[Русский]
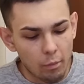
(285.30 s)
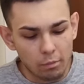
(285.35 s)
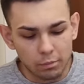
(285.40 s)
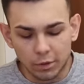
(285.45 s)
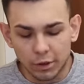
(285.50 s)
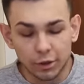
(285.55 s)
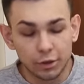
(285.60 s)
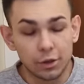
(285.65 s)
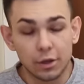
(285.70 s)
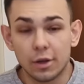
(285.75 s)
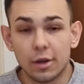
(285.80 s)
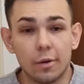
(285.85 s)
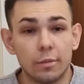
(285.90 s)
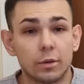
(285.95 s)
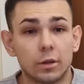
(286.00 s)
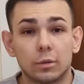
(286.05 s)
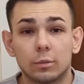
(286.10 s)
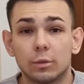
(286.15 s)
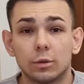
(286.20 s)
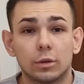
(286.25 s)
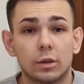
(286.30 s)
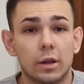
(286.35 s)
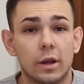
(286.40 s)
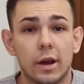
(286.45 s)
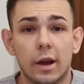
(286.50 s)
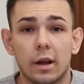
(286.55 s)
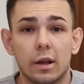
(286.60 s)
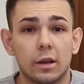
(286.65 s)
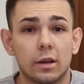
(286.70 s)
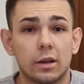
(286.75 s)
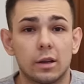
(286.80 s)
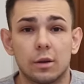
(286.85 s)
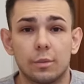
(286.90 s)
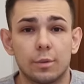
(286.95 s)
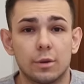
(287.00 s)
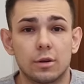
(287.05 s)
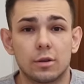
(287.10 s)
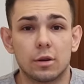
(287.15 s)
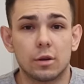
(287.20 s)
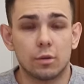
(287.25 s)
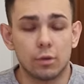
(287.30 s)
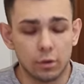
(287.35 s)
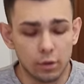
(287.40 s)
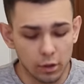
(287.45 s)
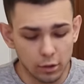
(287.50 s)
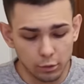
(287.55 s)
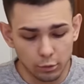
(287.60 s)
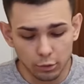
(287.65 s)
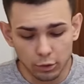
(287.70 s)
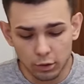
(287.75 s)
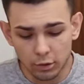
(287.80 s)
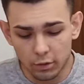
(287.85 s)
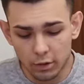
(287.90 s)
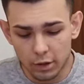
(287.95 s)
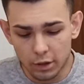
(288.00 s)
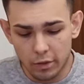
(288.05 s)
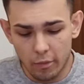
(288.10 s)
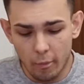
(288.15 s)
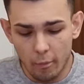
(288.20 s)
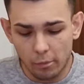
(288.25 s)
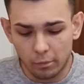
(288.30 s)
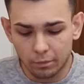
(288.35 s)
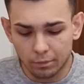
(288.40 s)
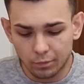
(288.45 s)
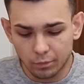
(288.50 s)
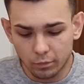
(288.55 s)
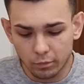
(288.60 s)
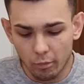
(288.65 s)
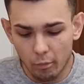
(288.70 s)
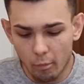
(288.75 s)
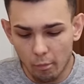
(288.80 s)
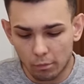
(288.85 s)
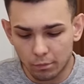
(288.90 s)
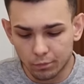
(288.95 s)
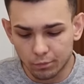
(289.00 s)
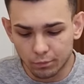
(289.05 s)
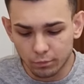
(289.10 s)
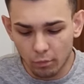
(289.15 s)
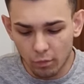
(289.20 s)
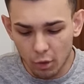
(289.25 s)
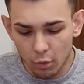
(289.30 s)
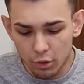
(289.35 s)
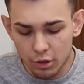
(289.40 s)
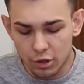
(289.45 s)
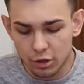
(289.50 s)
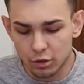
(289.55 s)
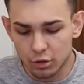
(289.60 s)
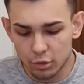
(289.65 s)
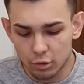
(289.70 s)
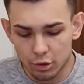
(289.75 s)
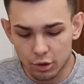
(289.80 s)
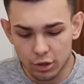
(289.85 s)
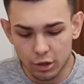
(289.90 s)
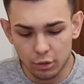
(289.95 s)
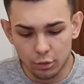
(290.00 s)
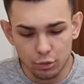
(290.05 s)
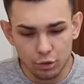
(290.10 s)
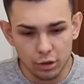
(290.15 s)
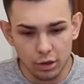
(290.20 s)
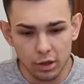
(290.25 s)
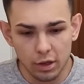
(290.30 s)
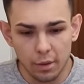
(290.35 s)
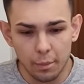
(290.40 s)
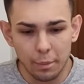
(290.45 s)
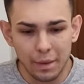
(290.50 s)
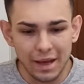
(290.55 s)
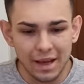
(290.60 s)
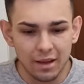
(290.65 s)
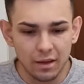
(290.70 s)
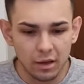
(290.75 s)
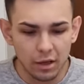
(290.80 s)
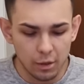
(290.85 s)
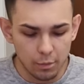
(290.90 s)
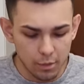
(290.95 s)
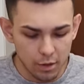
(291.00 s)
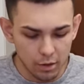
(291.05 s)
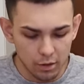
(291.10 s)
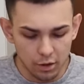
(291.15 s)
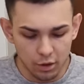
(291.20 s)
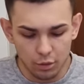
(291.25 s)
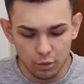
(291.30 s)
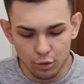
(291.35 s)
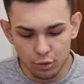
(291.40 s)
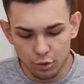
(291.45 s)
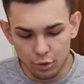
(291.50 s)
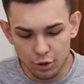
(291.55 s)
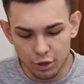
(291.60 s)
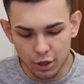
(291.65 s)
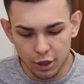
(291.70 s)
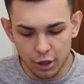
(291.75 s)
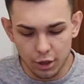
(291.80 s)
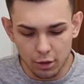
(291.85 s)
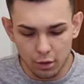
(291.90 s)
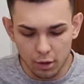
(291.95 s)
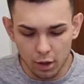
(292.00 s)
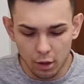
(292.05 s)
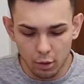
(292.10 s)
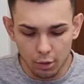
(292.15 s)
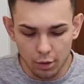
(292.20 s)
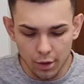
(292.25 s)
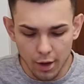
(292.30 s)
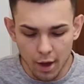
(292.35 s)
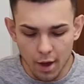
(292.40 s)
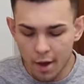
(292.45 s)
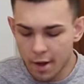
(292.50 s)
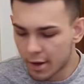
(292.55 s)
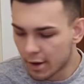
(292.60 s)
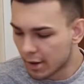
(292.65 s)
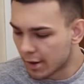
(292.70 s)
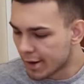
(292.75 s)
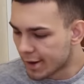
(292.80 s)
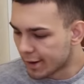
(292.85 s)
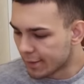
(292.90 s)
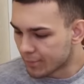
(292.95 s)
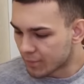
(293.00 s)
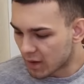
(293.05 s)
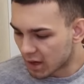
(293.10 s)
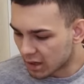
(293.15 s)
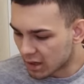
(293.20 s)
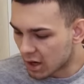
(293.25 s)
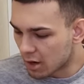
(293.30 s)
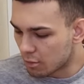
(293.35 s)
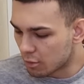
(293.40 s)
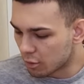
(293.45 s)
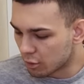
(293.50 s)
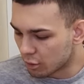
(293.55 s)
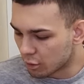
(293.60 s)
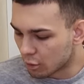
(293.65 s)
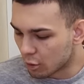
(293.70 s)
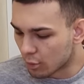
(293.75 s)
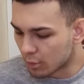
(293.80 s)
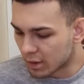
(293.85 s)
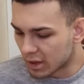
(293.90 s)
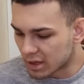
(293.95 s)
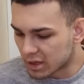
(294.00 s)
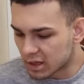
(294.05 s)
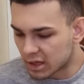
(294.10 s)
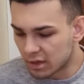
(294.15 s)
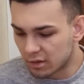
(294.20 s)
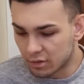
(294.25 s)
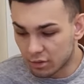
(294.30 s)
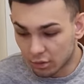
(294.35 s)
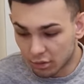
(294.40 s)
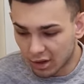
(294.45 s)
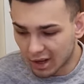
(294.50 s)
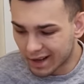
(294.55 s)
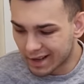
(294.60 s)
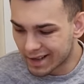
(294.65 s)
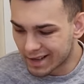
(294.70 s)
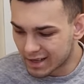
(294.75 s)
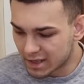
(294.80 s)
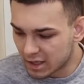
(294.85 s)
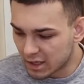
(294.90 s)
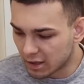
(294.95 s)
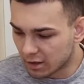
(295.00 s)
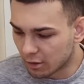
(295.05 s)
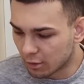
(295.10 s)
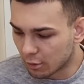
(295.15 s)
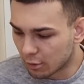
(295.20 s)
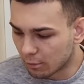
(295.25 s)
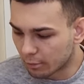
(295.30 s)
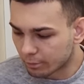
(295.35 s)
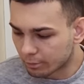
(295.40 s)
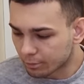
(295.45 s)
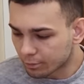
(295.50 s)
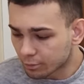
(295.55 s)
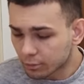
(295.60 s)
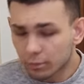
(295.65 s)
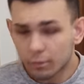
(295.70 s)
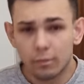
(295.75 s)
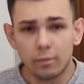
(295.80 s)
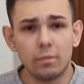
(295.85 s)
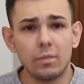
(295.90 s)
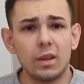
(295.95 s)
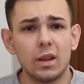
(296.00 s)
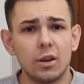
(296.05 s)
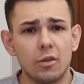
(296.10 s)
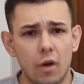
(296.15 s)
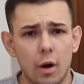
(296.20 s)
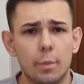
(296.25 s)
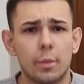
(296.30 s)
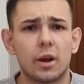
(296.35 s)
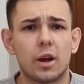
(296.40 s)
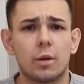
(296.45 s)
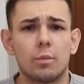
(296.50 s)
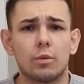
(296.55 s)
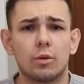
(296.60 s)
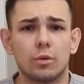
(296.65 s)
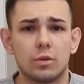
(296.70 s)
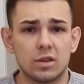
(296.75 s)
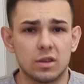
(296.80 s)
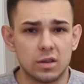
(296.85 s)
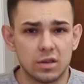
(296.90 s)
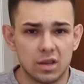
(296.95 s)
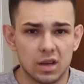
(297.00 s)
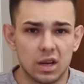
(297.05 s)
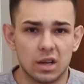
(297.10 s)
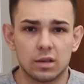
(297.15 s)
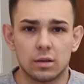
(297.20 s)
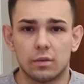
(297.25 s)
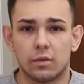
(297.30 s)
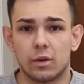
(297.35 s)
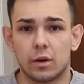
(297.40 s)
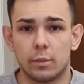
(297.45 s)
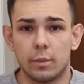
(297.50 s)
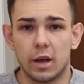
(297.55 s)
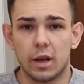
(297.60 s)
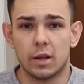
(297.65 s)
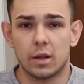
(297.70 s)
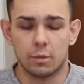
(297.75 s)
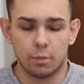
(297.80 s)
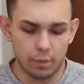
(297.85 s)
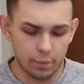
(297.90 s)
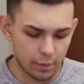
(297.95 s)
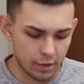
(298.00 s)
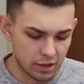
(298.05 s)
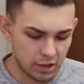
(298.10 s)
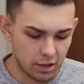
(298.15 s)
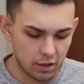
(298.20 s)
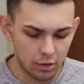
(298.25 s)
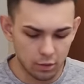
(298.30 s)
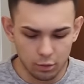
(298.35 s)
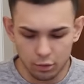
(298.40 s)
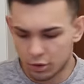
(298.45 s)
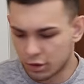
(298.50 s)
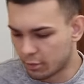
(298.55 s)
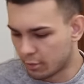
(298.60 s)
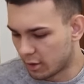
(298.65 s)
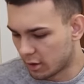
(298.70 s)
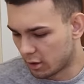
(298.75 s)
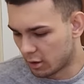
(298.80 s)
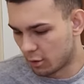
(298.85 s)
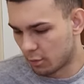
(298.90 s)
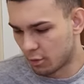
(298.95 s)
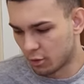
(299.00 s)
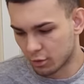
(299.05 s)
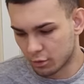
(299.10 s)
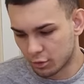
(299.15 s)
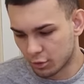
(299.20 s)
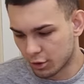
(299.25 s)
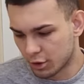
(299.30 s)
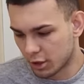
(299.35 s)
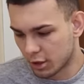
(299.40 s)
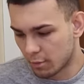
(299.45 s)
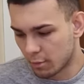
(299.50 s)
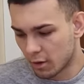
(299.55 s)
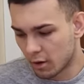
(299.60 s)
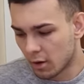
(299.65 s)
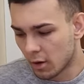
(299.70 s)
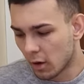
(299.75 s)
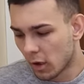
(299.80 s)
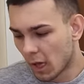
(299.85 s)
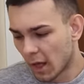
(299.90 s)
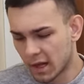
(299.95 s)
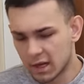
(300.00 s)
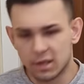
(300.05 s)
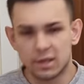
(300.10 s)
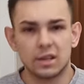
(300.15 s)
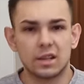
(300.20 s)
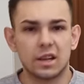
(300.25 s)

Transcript: По ощущениям, как будто реально кирпич какой-то откусываешь. Очень сложно, нужно на мелкие-мелкие кусочки ее колоть. Тогда будет удобно, я скорее всего так и сделаю. Вам рекомендую, если заказ оформляете, попросите лучше мелкими кусочками. Если